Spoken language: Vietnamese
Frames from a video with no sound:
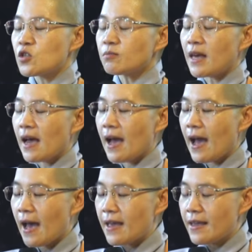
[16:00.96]
thì chúng ta
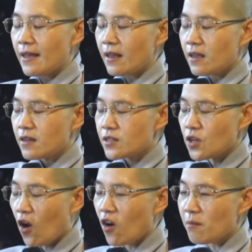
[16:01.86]
hãy
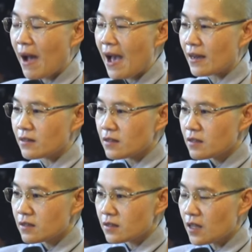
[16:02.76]
chọn bạn
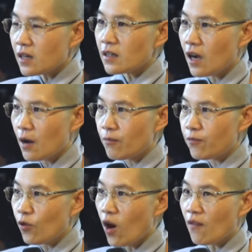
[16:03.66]
thích hợp
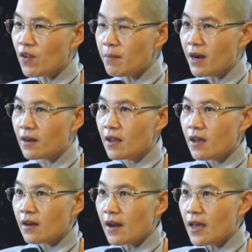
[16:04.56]
phù hợp với mình
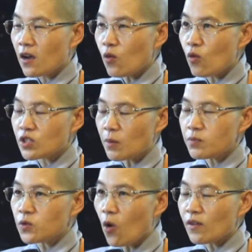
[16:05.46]
để có cuộc
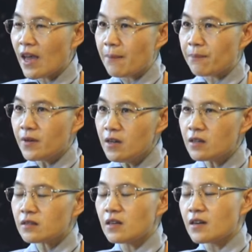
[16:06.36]
sống tốt đẹp
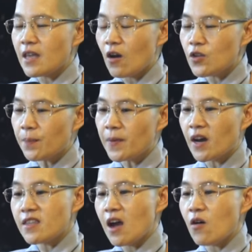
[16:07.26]
nương tựa nhau giúp
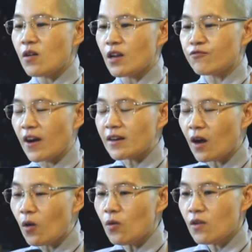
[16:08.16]
đỡ nhau để
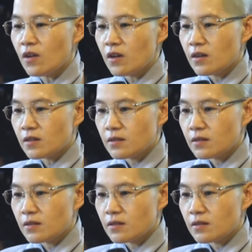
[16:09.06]
phấn đấu